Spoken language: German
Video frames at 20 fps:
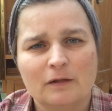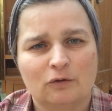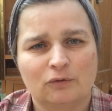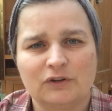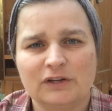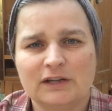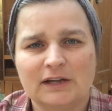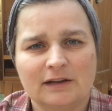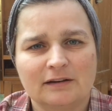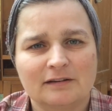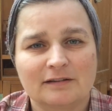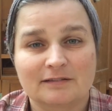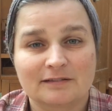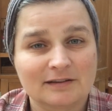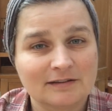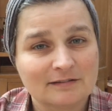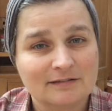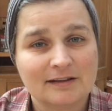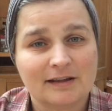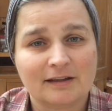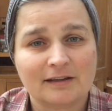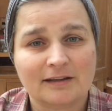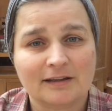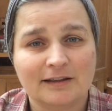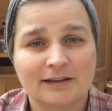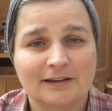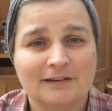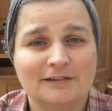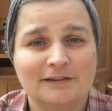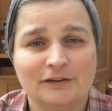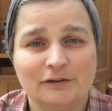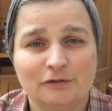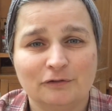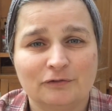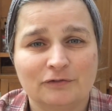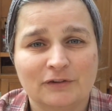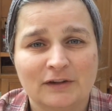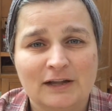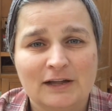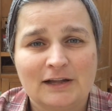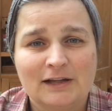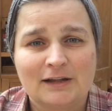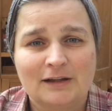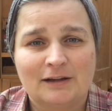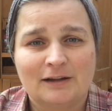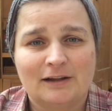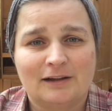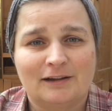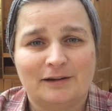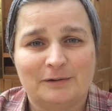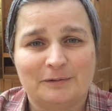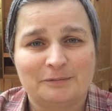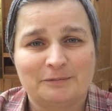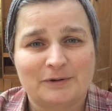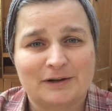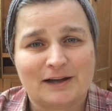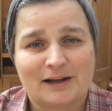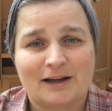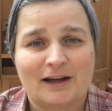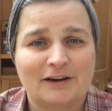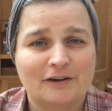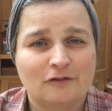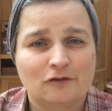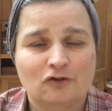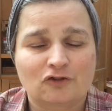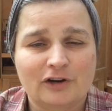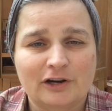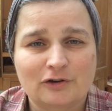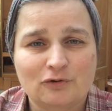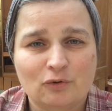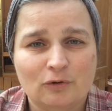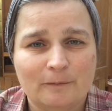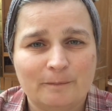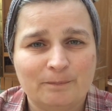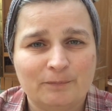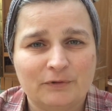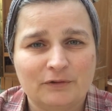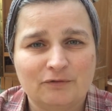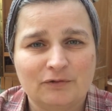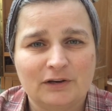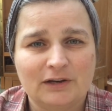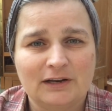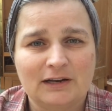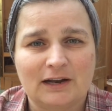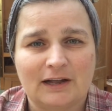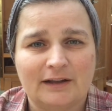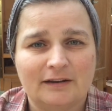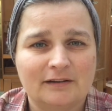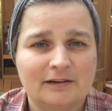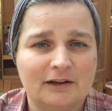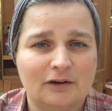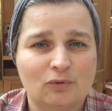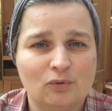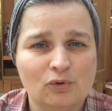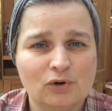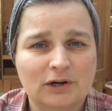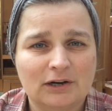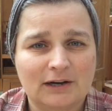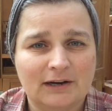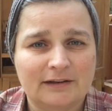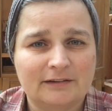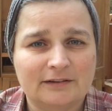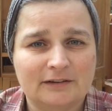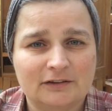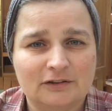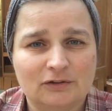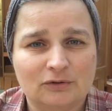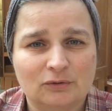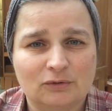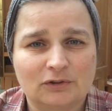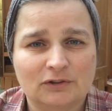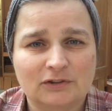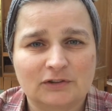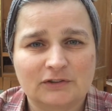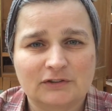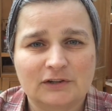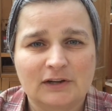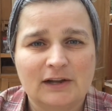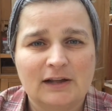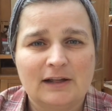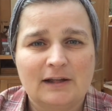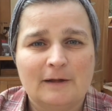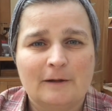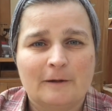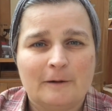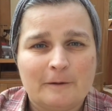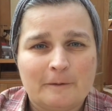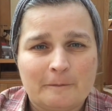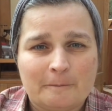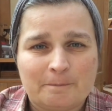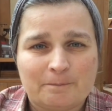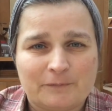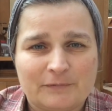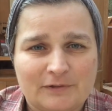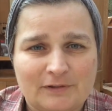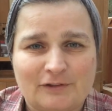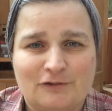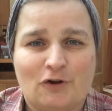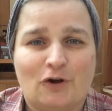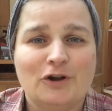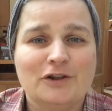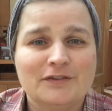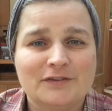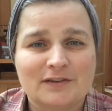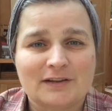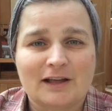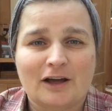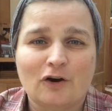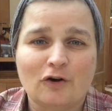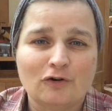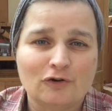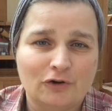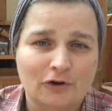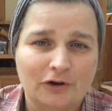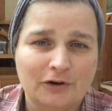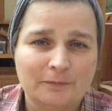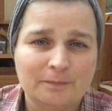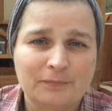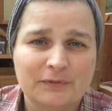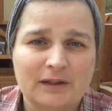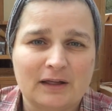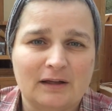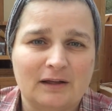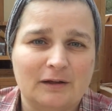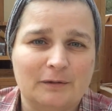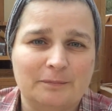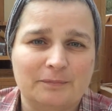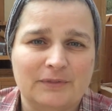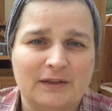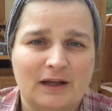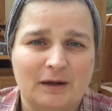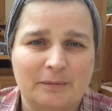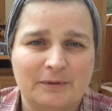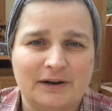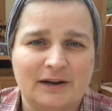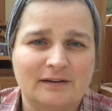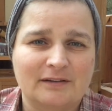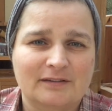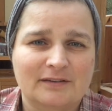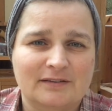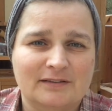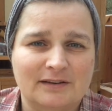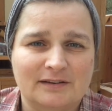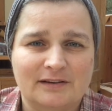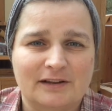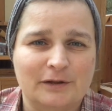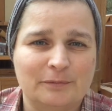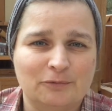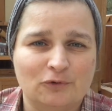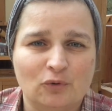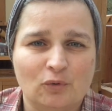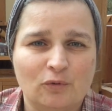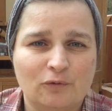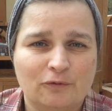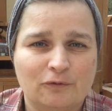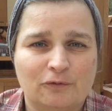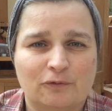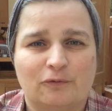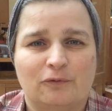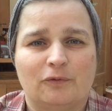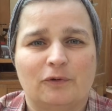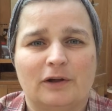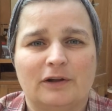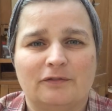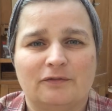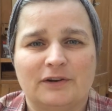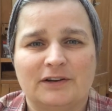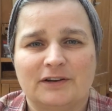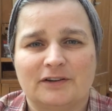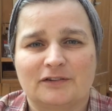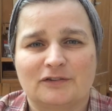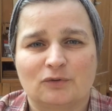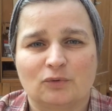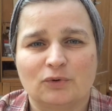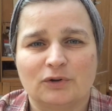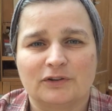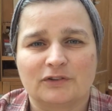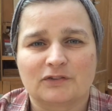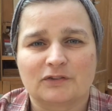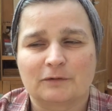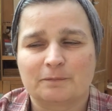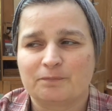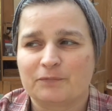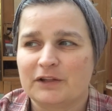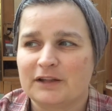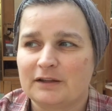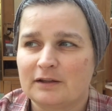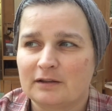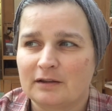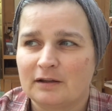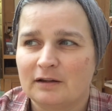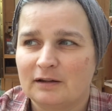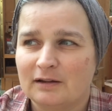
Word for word: Und die Kinder sind sehr kreativ. Ähm, man kann gar nicht so schnell gucken, wie die Kleinen da hochklettern und sollen sie ja auch können, ähm, aber dann ist es dann eben doof, äh, wenn das so ist. Ich